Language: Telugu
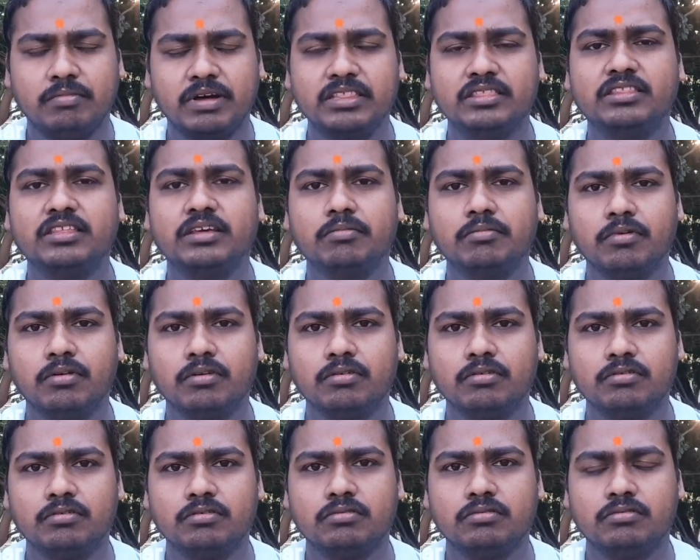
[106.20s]
మద్యంలో
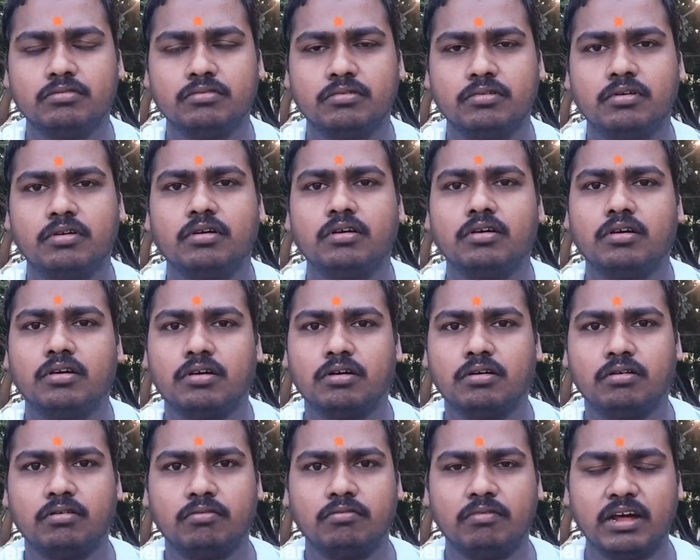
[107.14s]

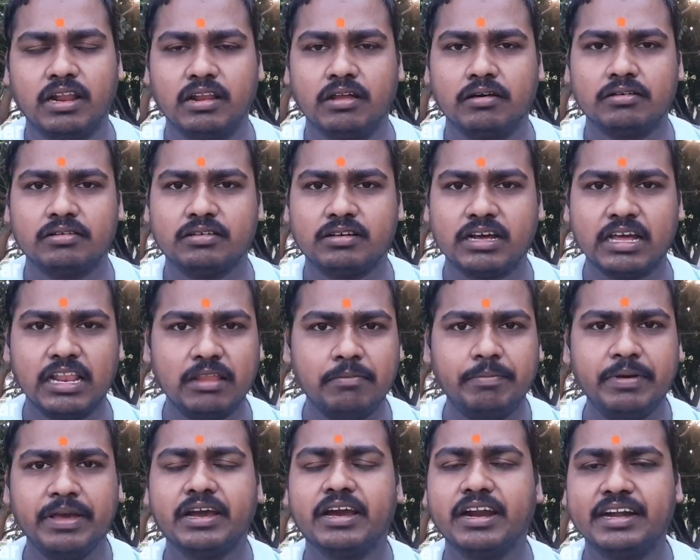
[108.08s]
వాళ్ళు
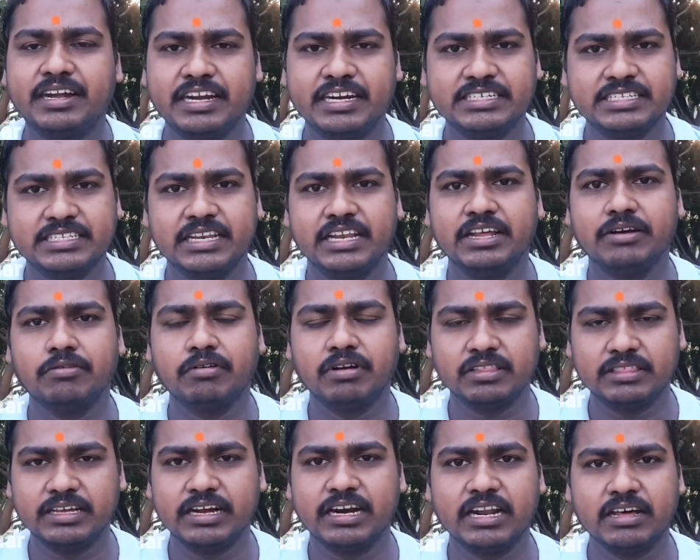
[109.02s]
కలిపే కంటెంట్స్ అన్నీ కూడా
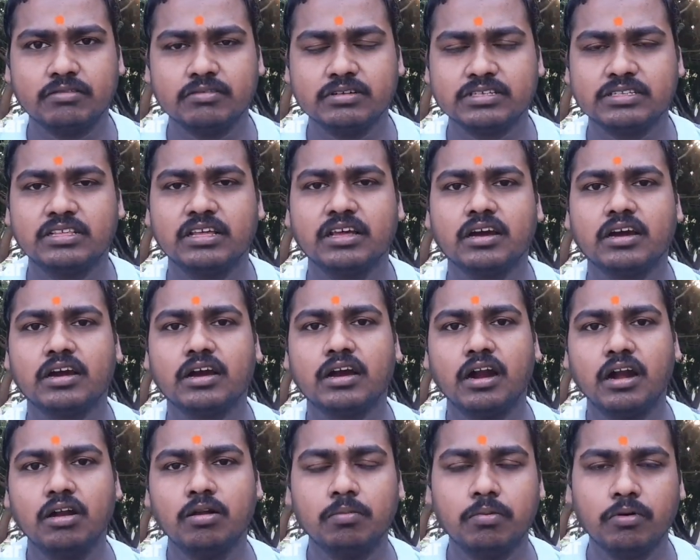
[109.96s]
తేడా వస్తే
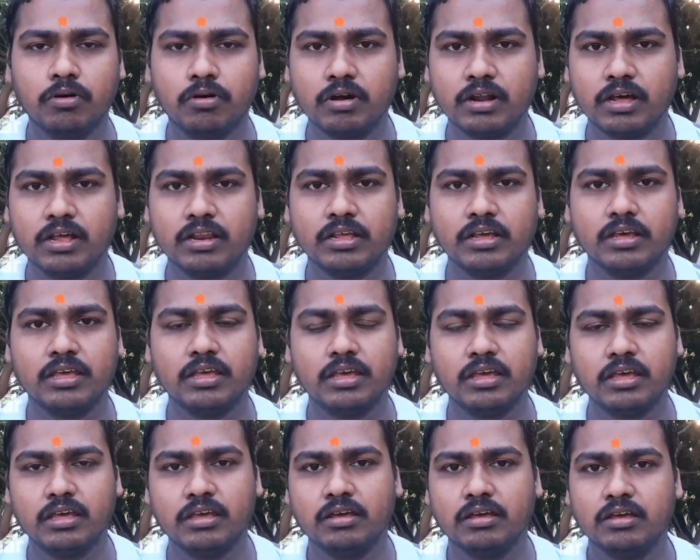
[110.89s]
కళ్ళు పోవడానికి
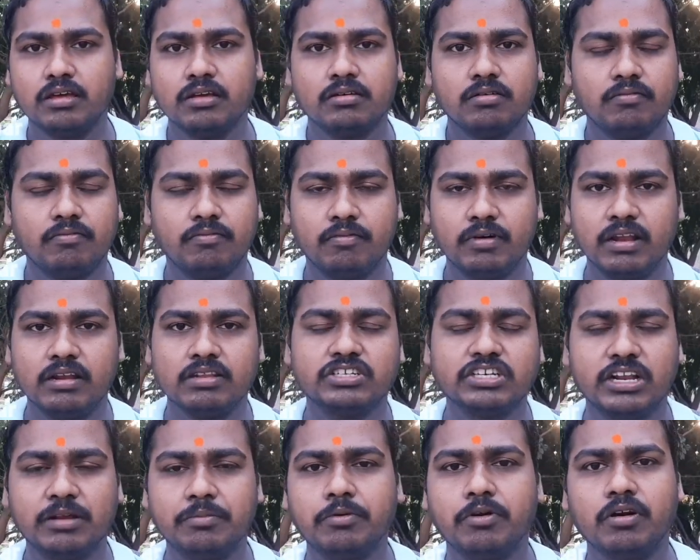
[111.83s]
వాళ్ళు
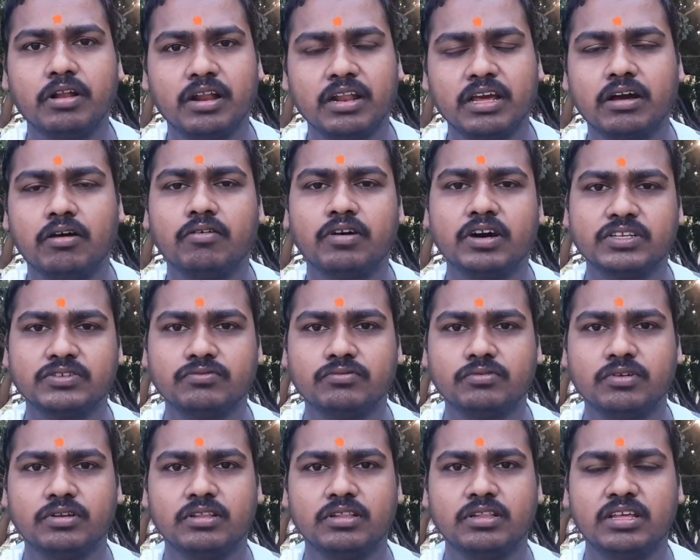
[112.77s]
చనిపోవడానికి అవకాశం
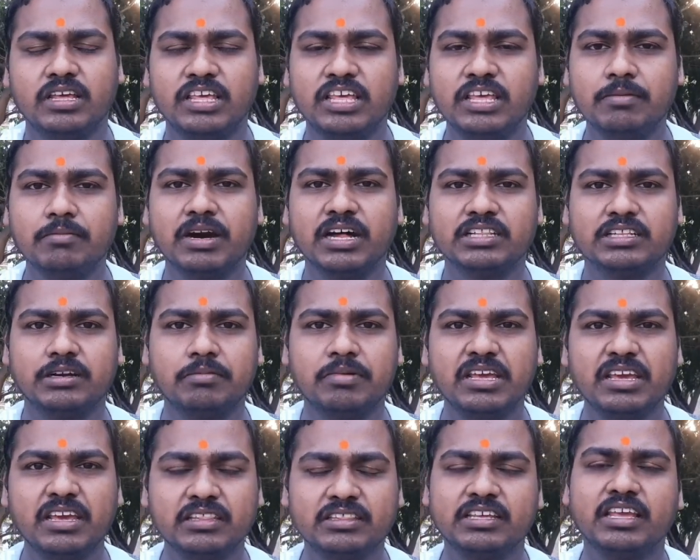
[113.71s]
ఉంటుంది ఈ మాత్రం
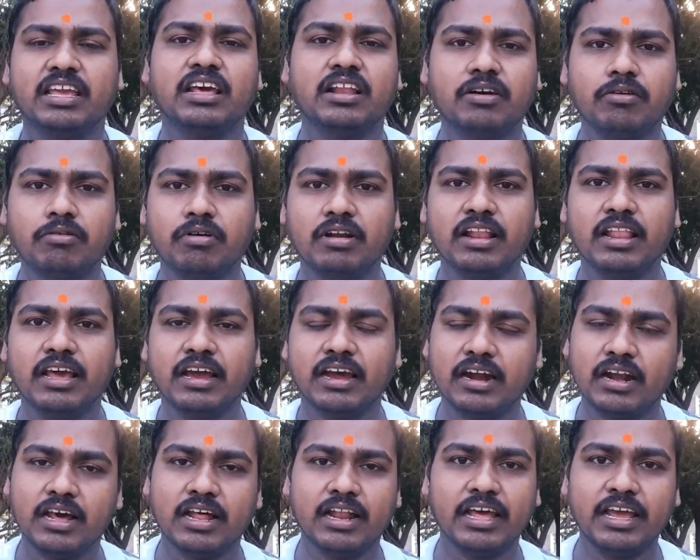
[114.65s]
ఇంగిత జ్ఞానం కూడా
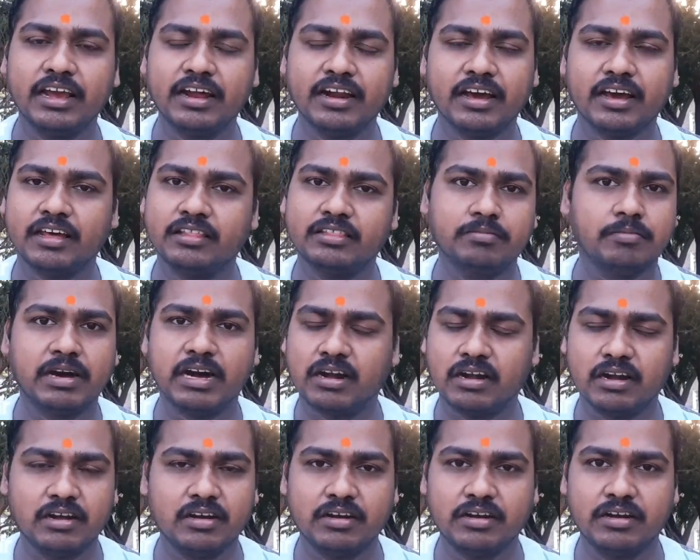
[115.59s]
లేకుండా ఆ అక్కడైతే
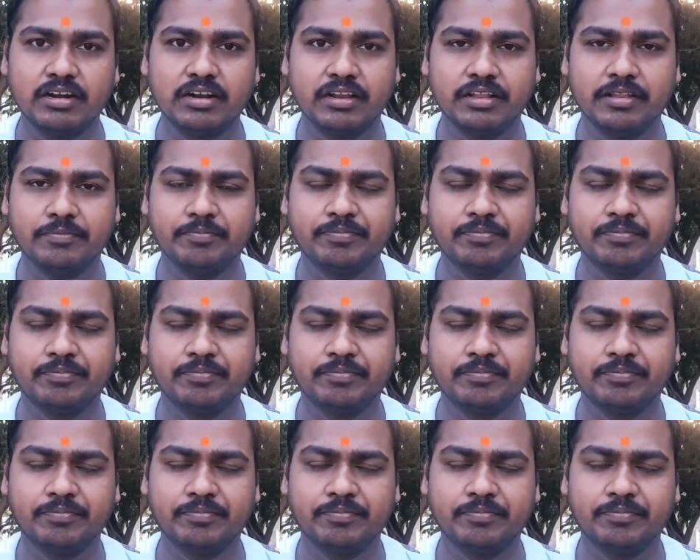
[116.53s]
మాట్లాడాడు